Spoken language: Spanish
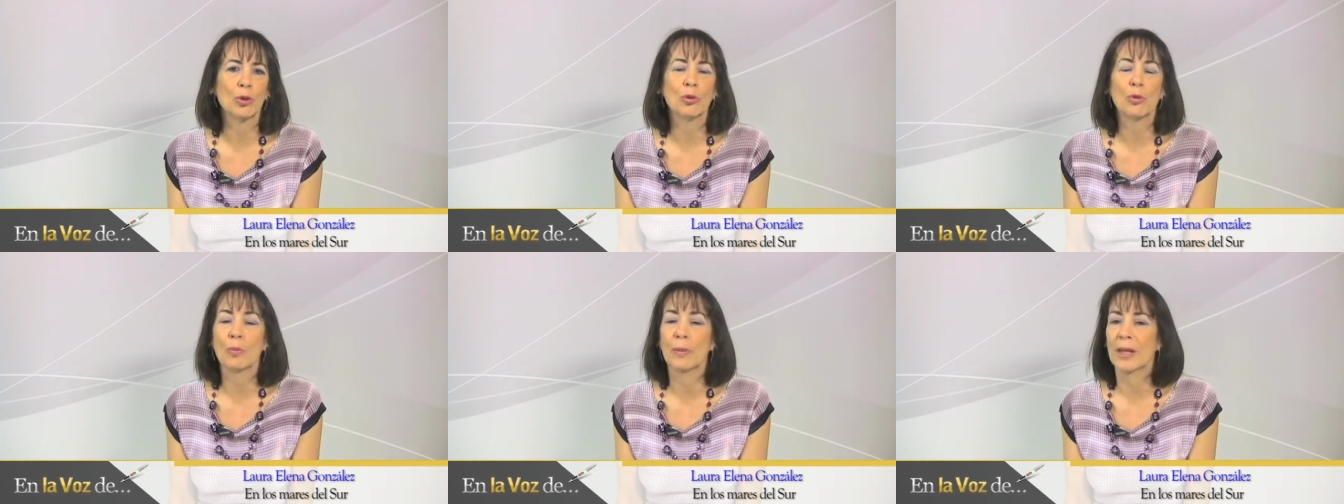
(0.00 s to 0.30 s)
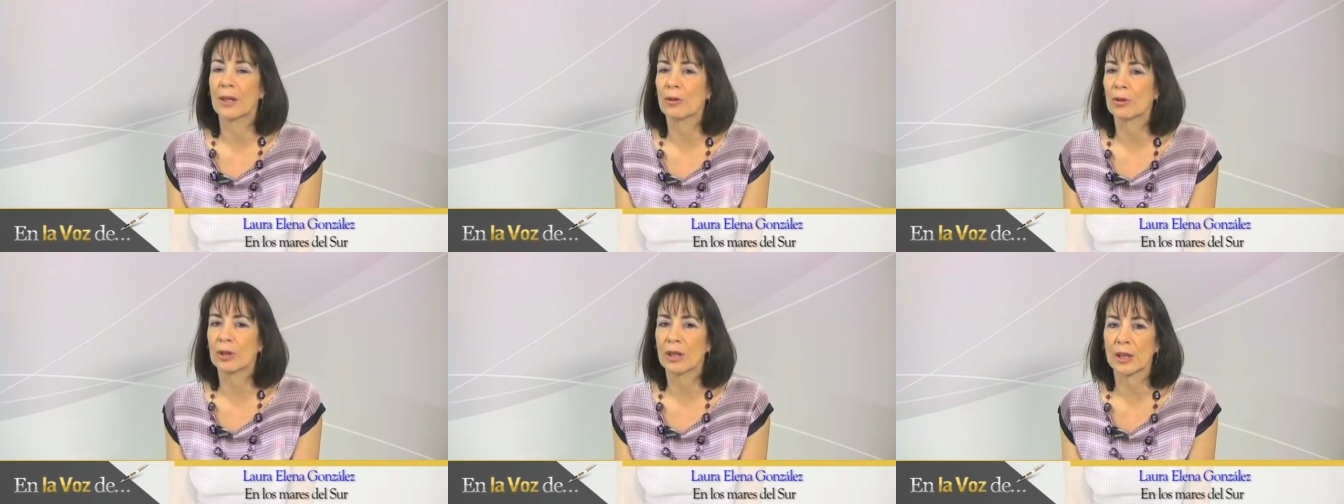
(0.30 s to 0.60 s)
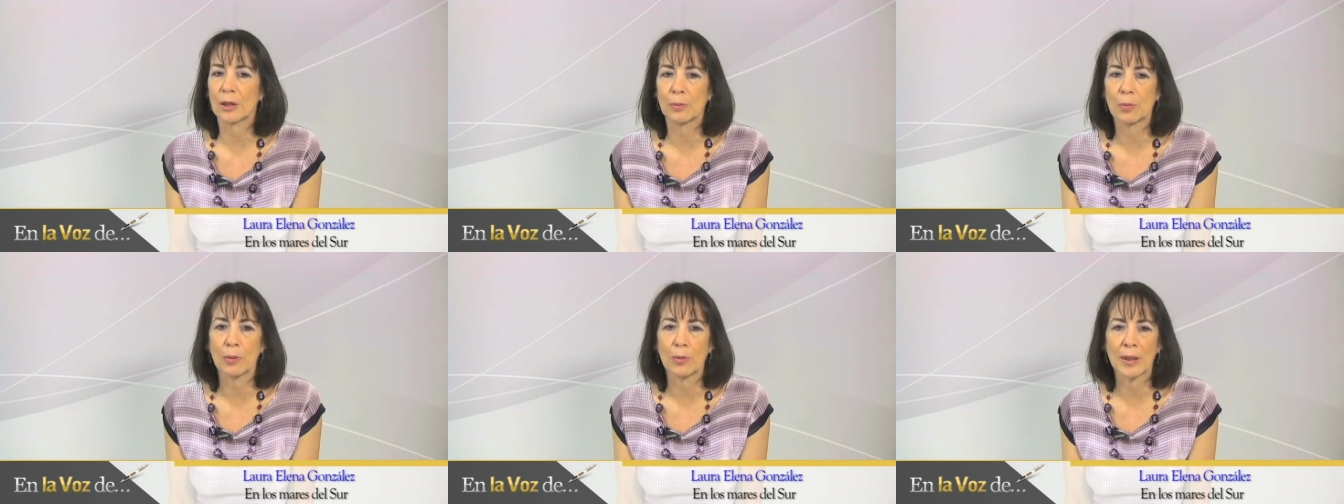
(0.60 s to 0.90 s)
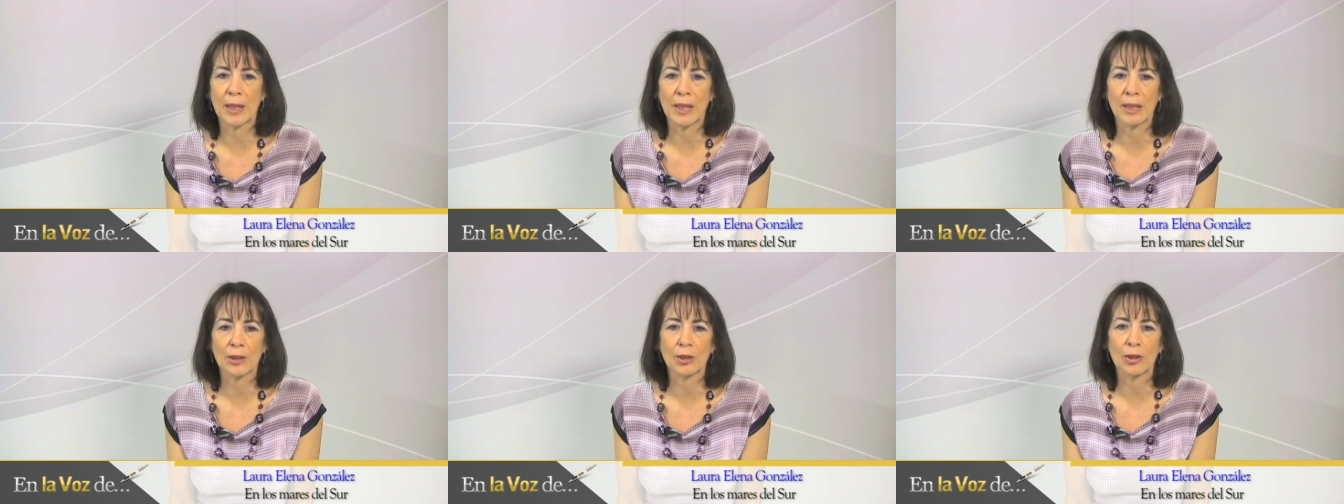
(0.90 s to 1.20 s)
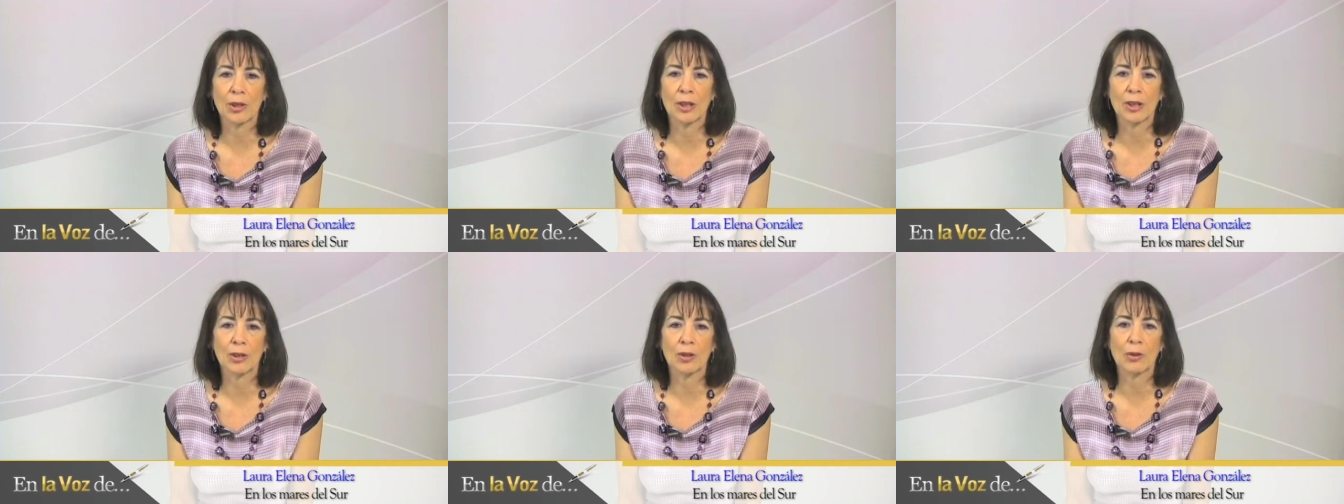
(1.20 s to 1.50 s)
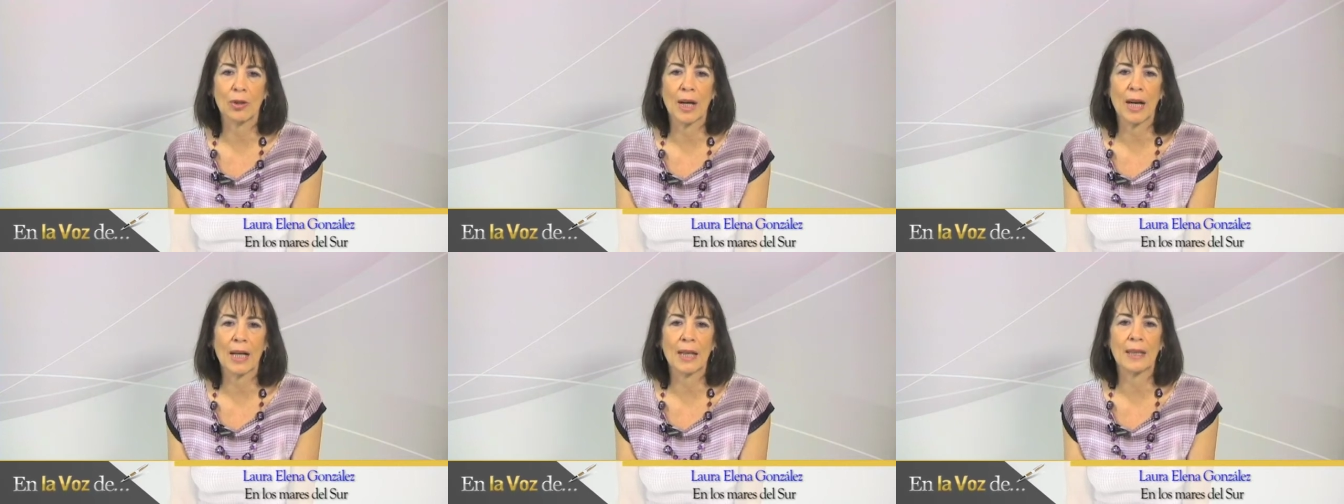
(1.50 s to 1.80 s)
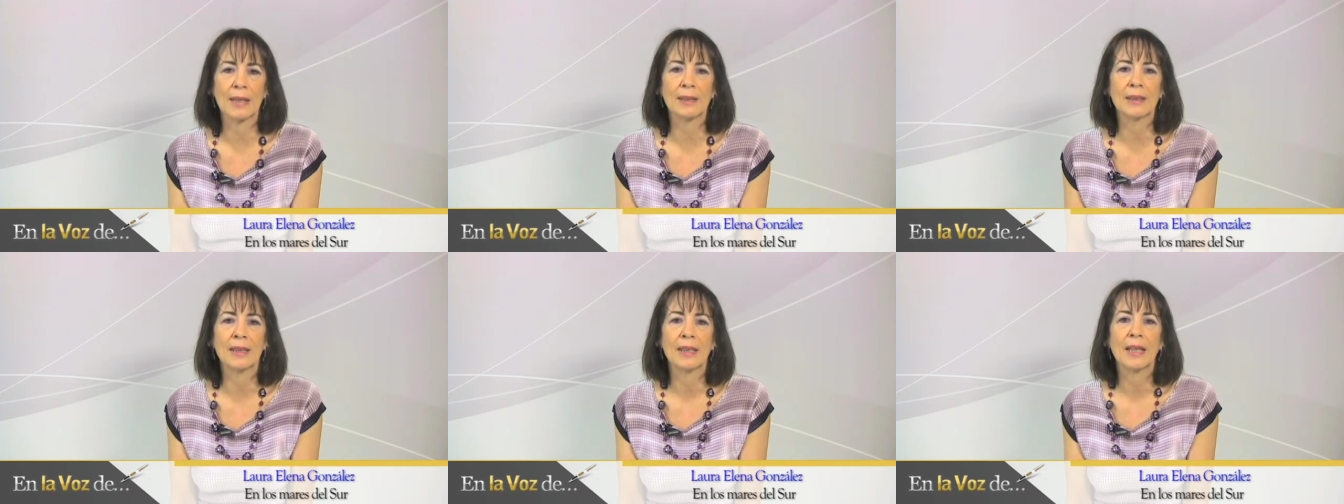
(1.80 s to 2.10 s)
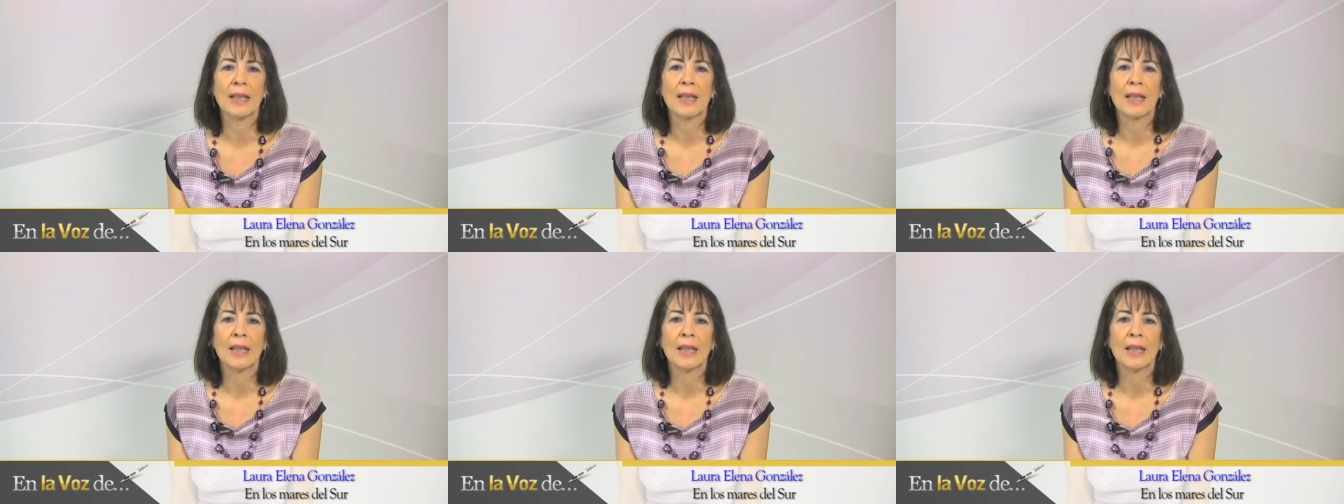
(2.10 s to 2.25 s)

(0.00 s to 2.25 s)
en numerosas publicaciones locales,